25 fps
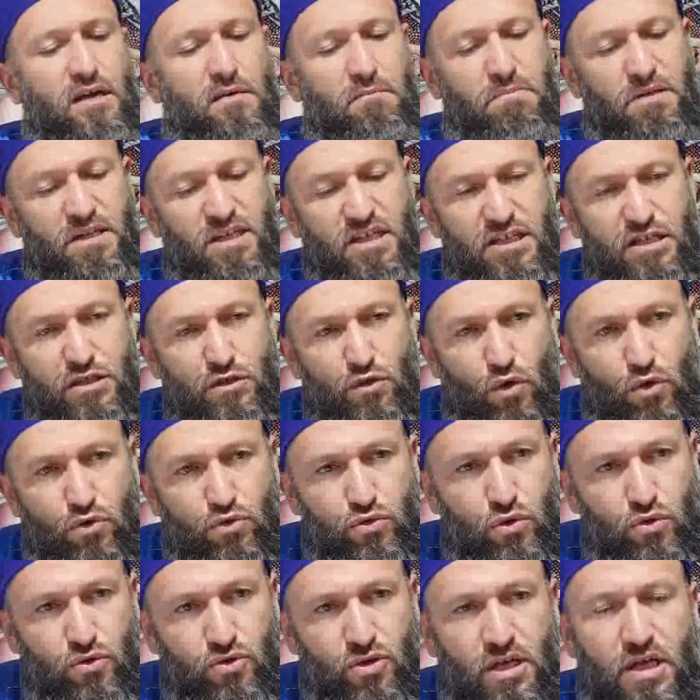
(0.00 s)
Birisi
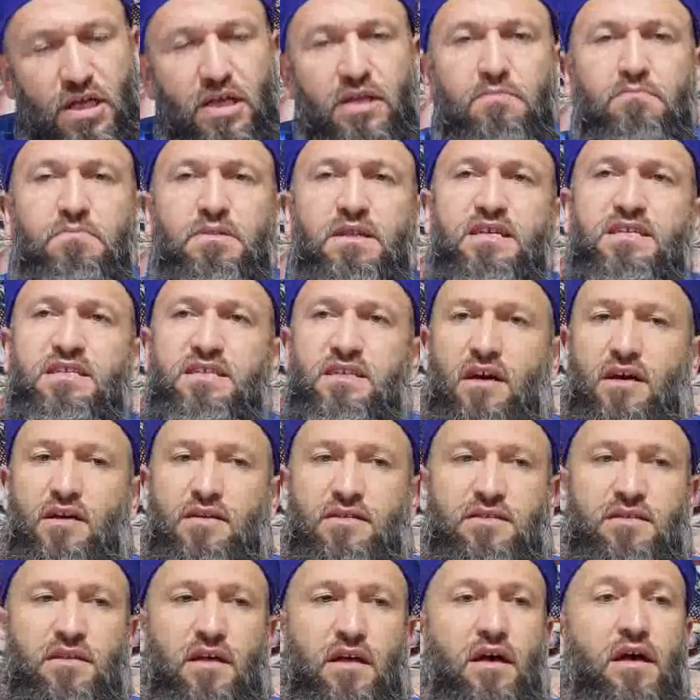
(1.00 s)
doktor, birisi
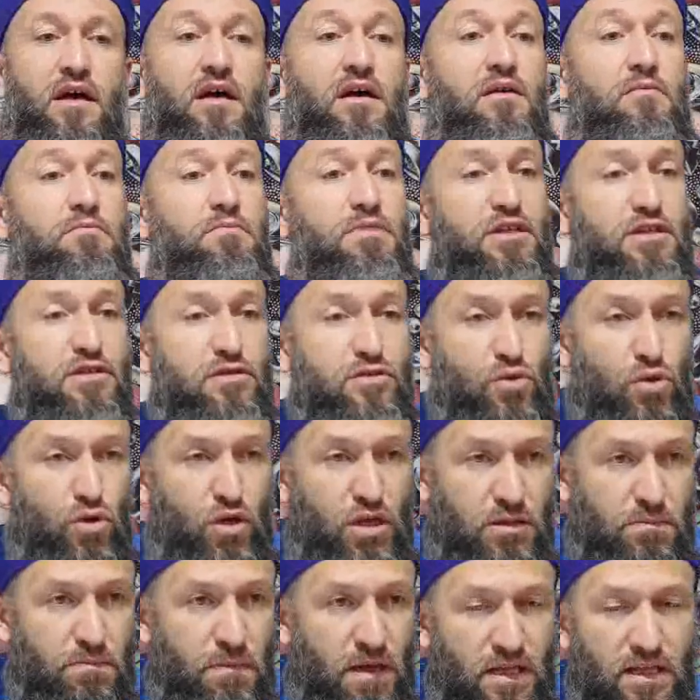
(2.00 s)
hasta. Birisi
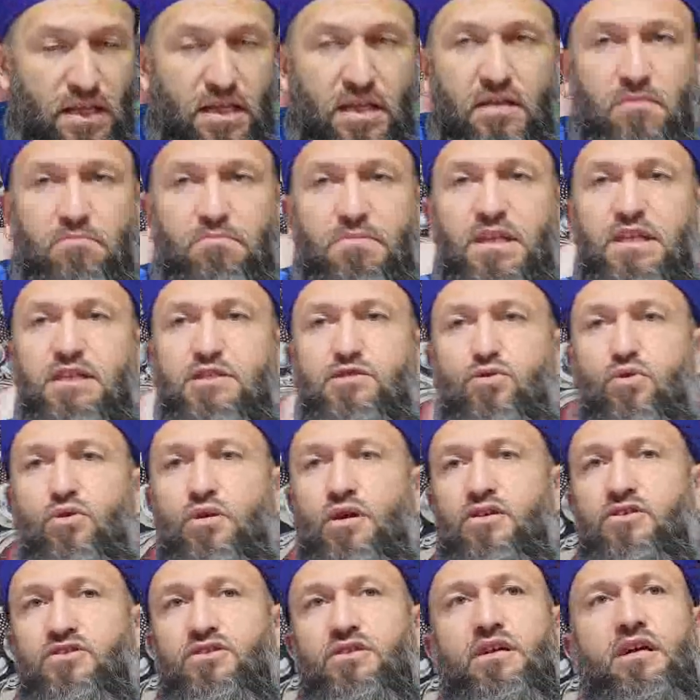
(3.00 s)
öğretmen, birisi
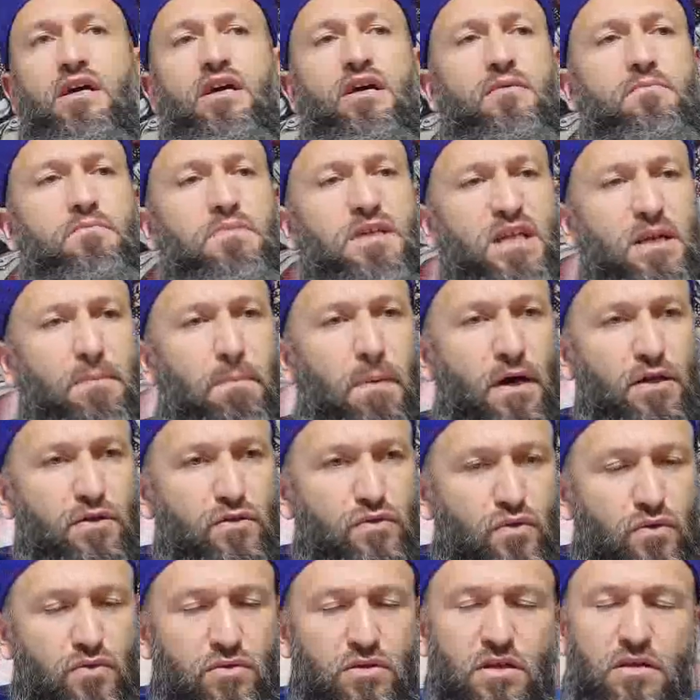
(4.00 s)
öğrenci. Biri
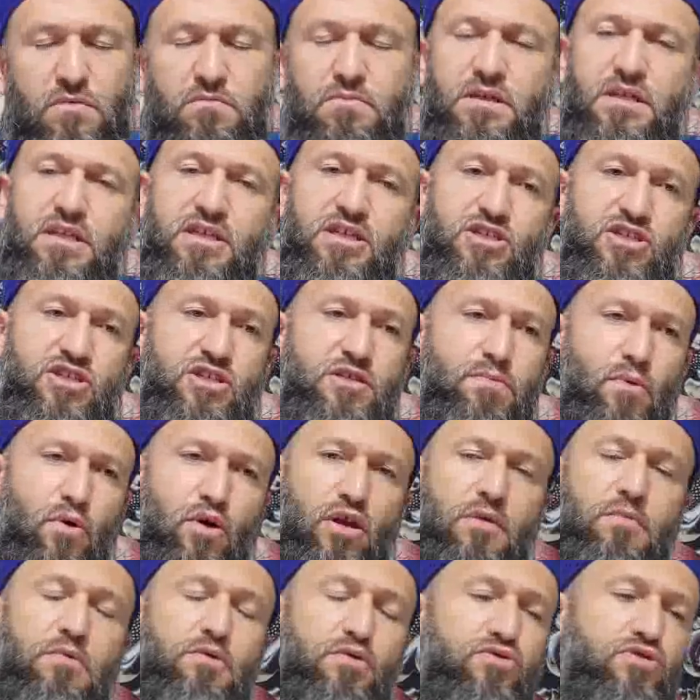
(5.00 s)
patron, biri işçi.
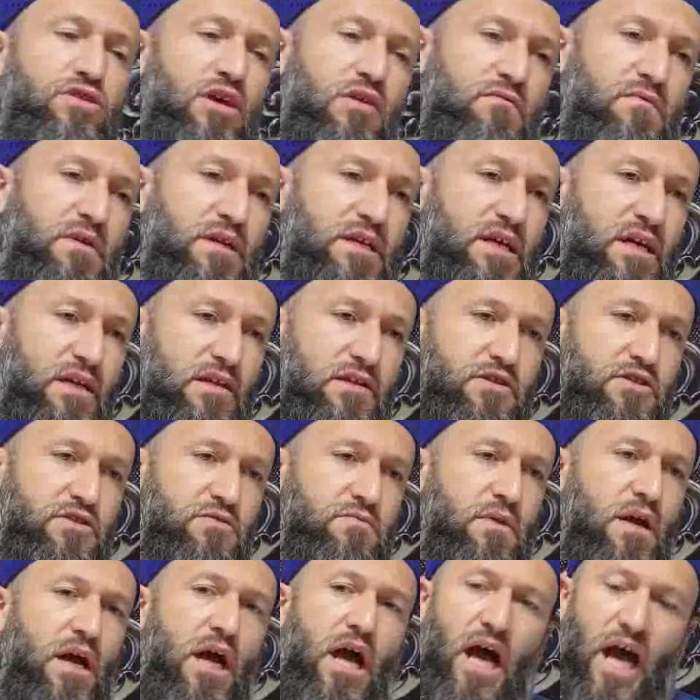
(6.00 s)
Böyle bir düzen var kardeşim.
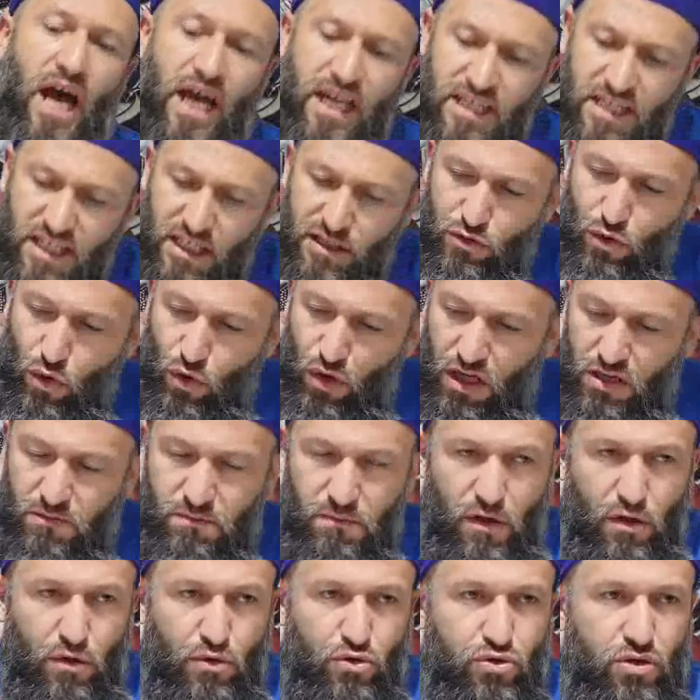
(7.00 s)
Herkes
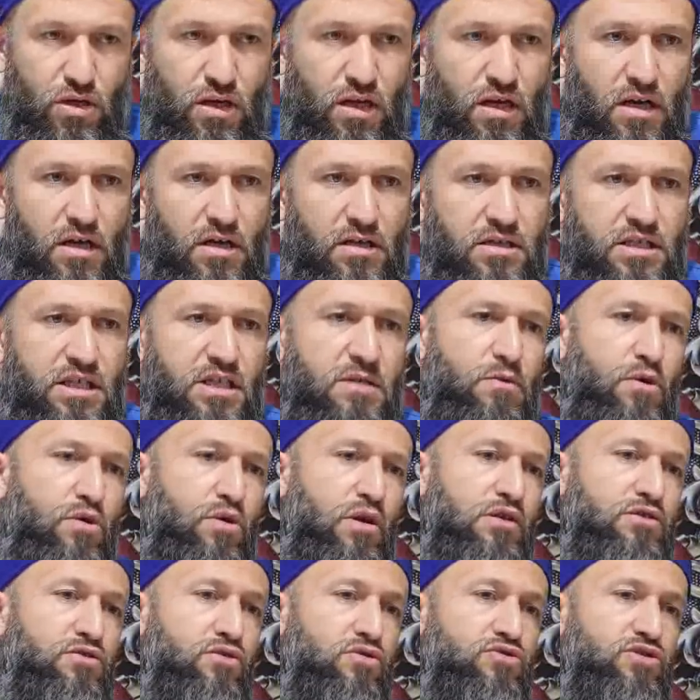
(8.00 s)
öğretmen olsa kim
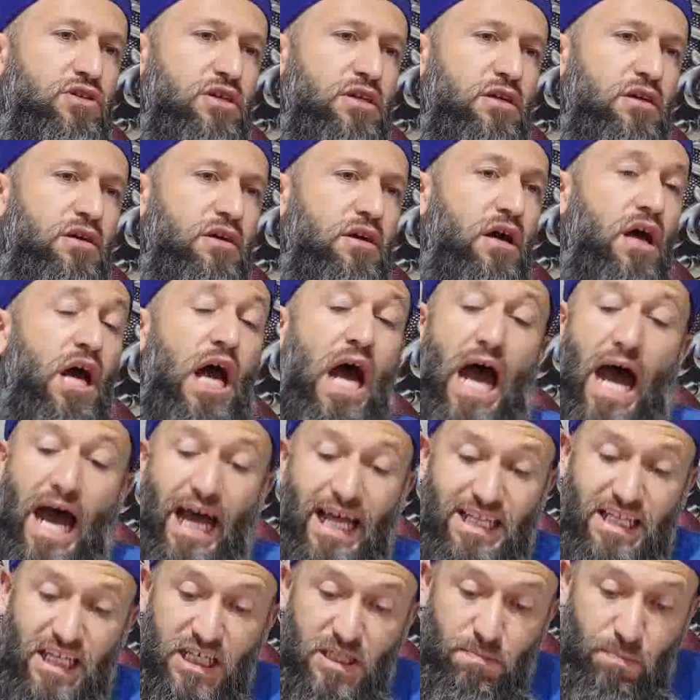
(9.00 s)
öğrenci olacak?
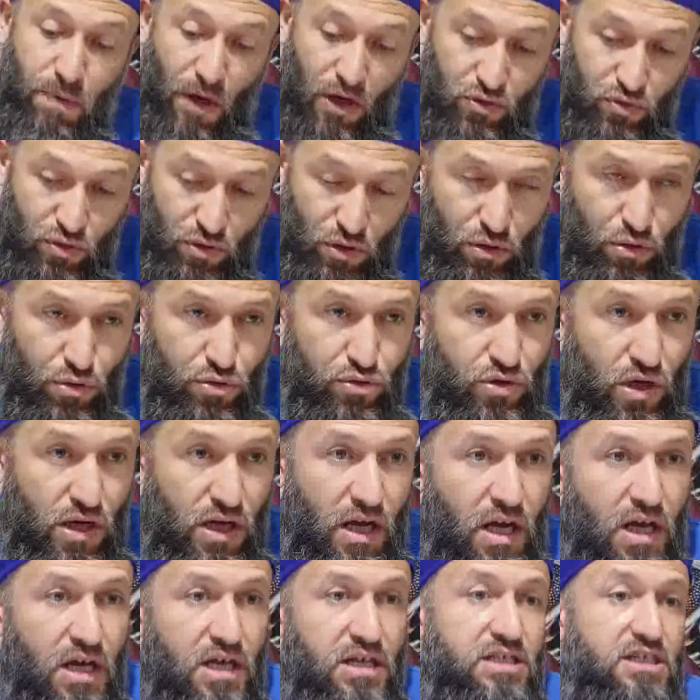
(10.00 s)
Herkes patron olsa
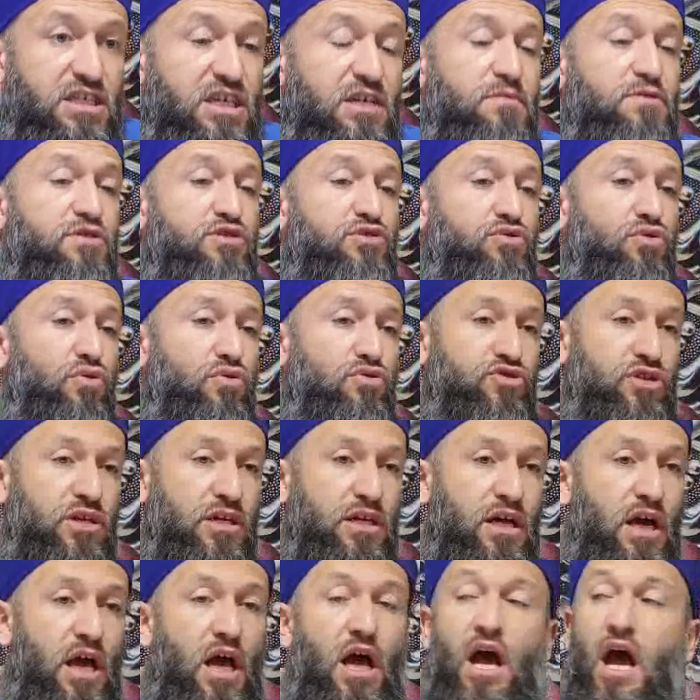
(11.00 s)
kim işçi olacak?
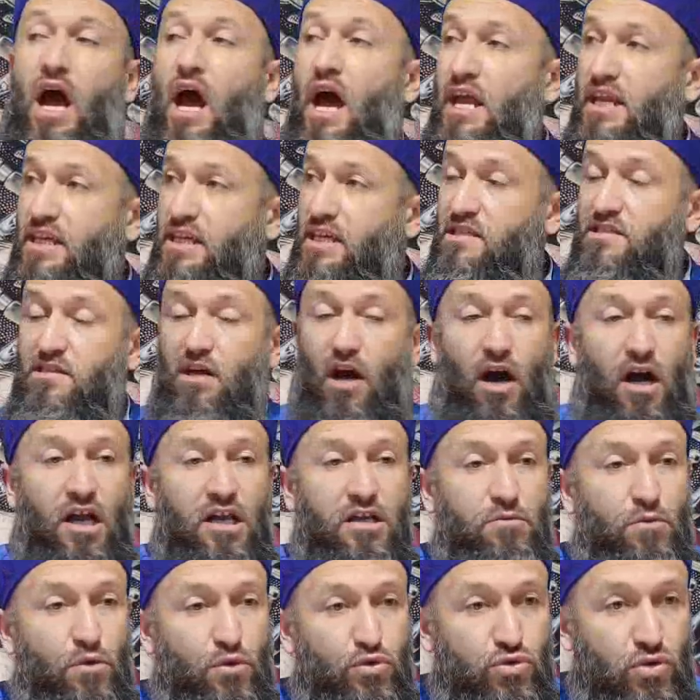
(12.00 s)
Herkes
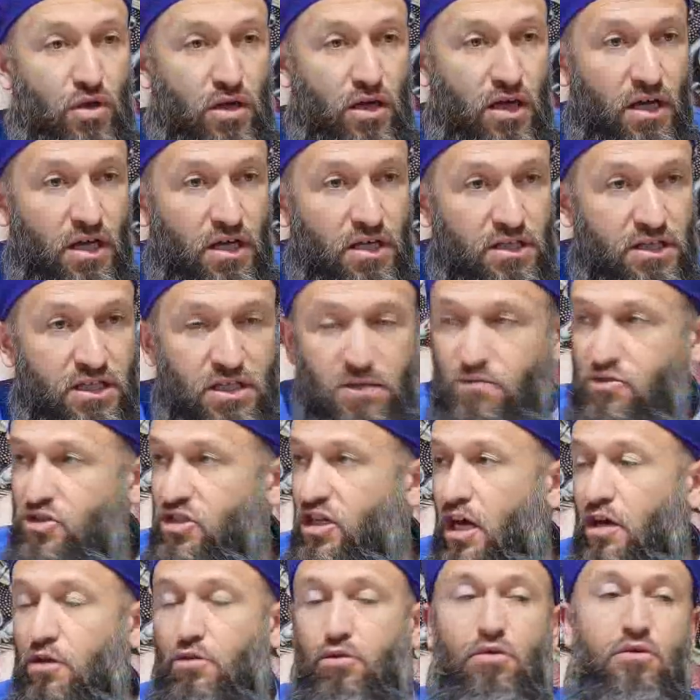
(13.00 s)
alim olsa kim
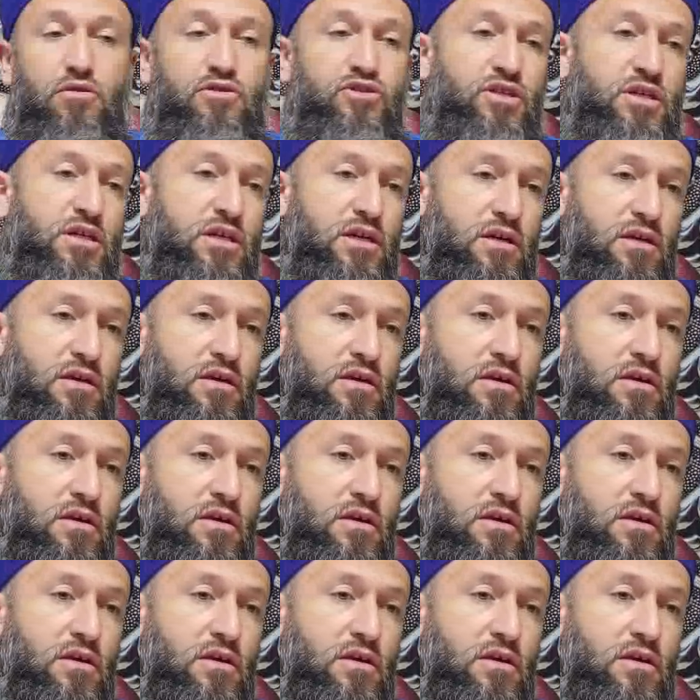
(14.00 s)
cahil olacak?